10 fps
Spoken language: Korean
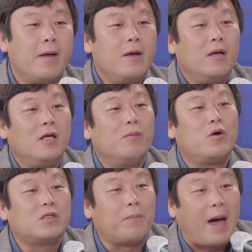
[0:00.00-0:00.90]

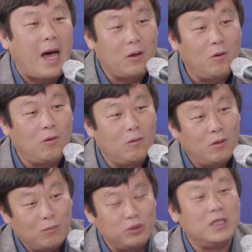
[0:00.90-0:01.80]
일본에서 바로
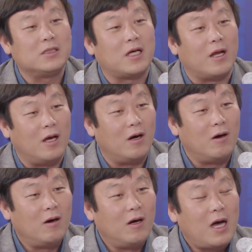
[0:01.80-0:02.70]
부인했잖아요.
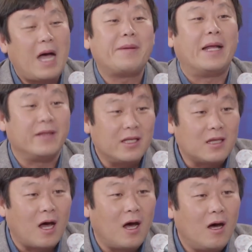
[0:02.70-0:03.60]
음. 합의 안
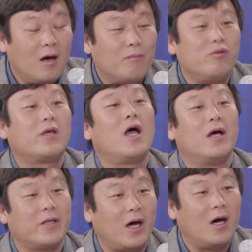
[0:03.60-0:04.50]
됐다. 네.
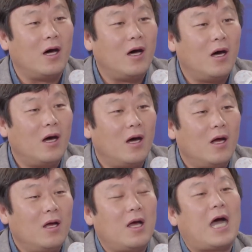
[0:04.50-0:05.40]
불쾌하다.
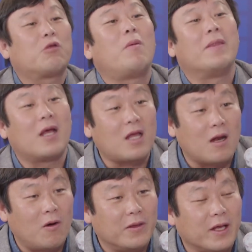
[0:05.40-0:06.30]
하도
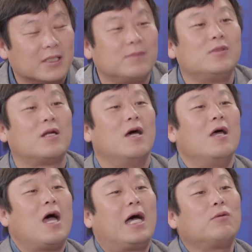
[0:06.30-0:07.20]
만나달라고 한다. 음. 심지어는
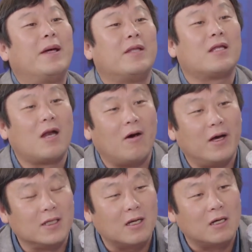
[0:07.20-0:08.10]
하도 만나달라고
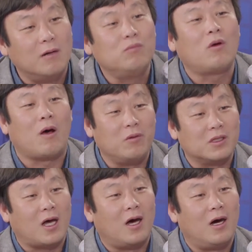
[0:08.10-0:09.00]
하니까 검토를 하고
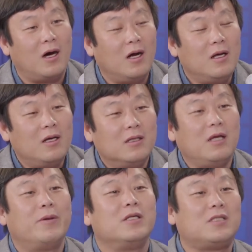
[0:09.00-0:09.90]
있다. 네.
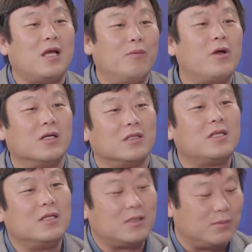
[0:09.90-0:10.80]
이번에 진짜 일본에 가서 어떻게 됐습니까?